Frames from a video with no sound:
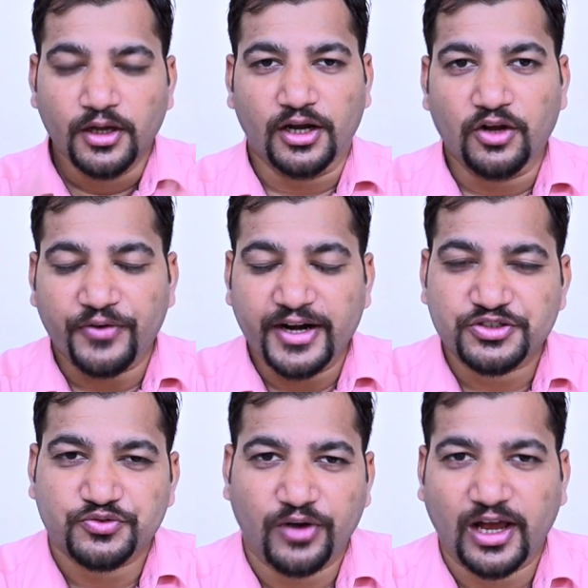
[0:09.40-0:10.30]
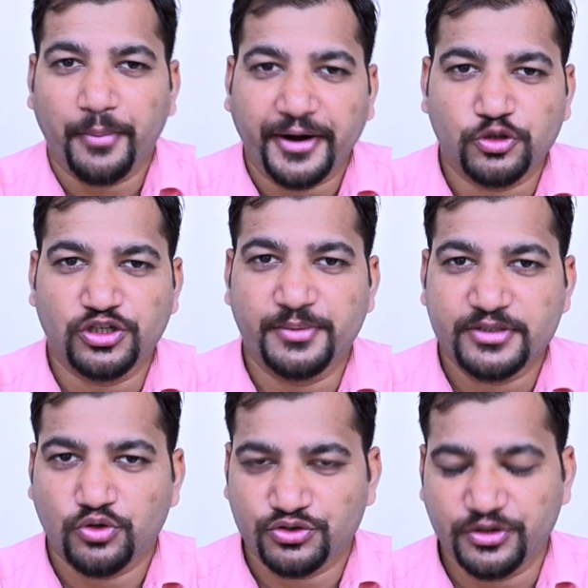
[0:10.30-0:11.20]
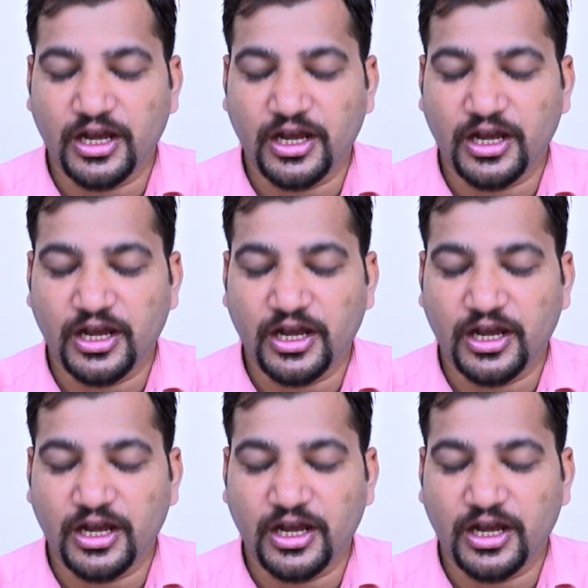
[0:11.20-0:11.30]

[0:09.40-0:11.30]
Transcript: हेलो फ्रेंड्स वेलकम बैक टू जलम सिंधु को सुनिए